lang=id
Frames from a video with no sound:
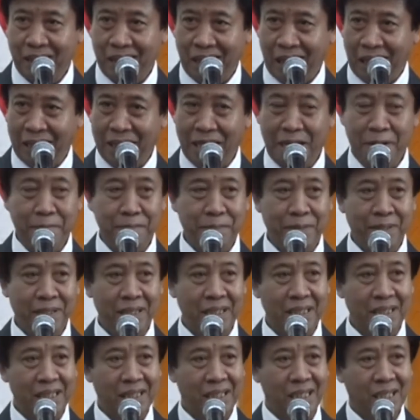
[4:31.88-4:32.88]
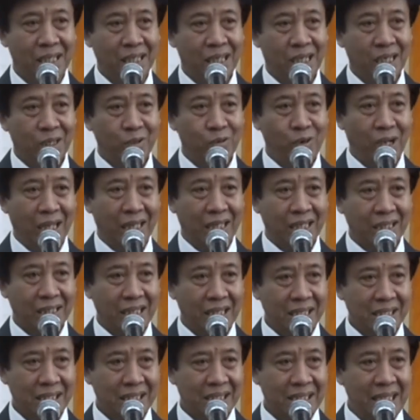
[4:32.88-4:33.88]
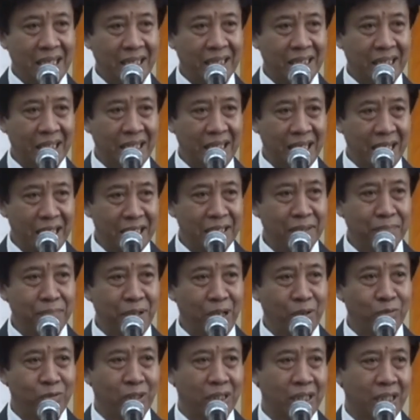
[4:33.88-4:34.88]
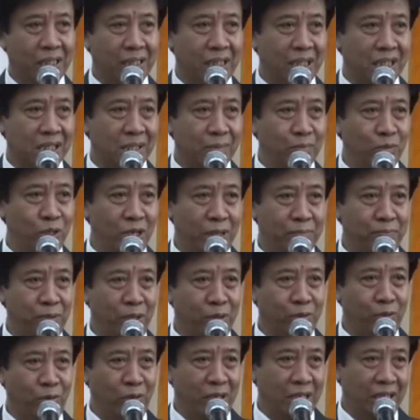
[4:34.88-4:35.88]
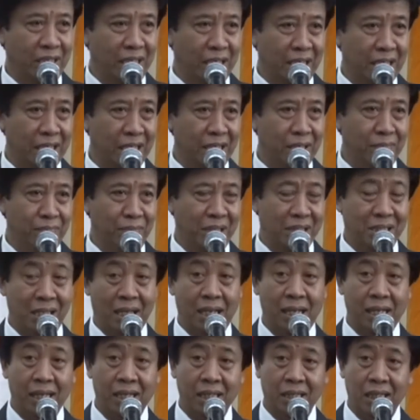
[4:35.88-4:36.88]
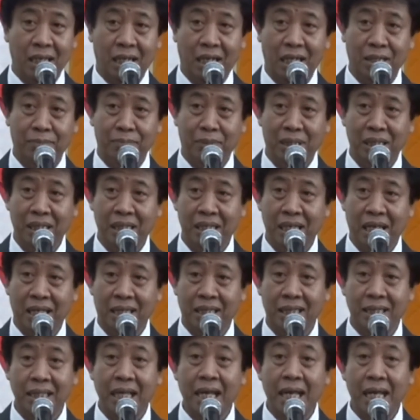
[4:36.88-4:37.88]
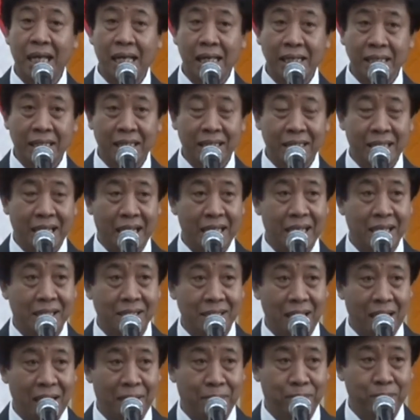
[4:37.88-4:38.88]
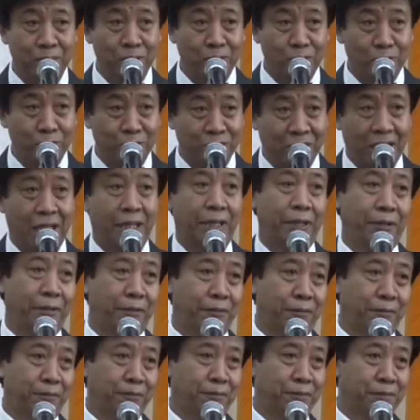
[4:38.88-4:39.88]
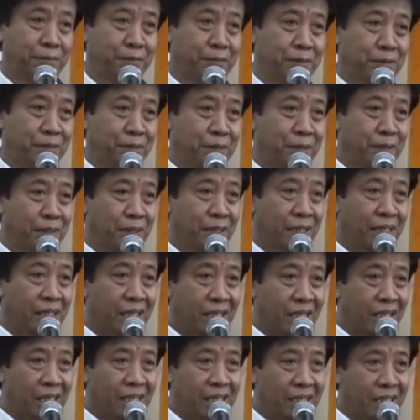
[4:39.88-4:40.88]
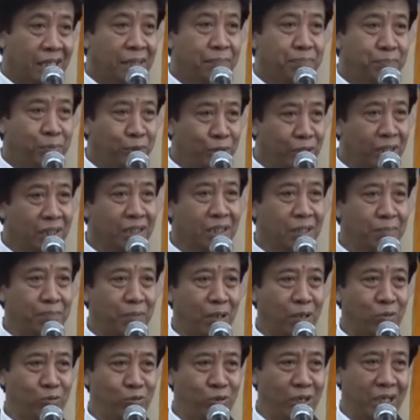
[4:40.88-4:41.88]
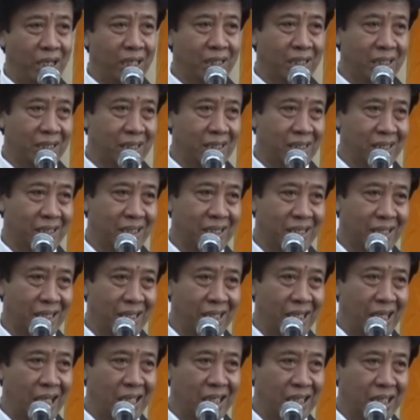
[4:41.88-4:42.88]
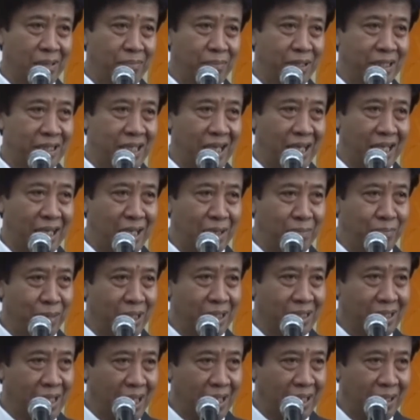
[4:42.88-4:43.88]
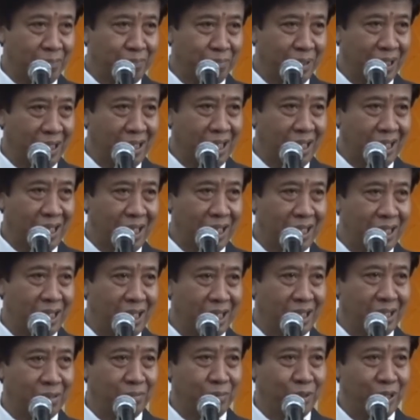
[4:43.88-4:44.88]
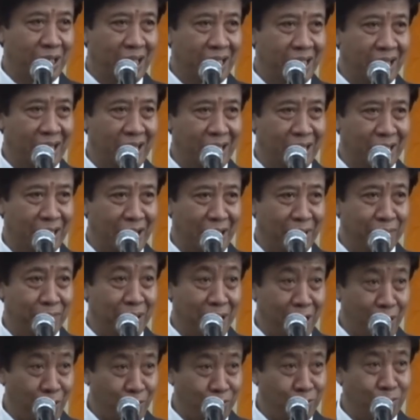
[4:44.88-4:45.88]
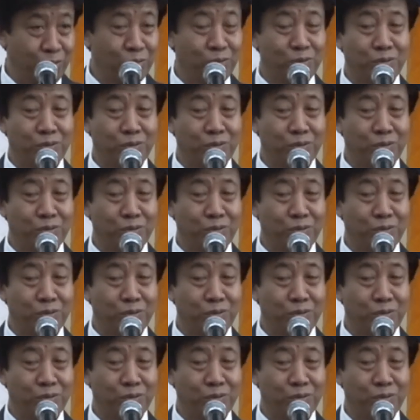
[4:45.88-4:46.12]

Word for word: Kenapa? kualitas dan tidaknya berkualitas sebuah perguruan tinggi, masyarakat akan melihat dari daya serap lulusan. Ini pun diperkuat dengan kebijakan Menteri Pendidikan dan Kebudayaan yang baru.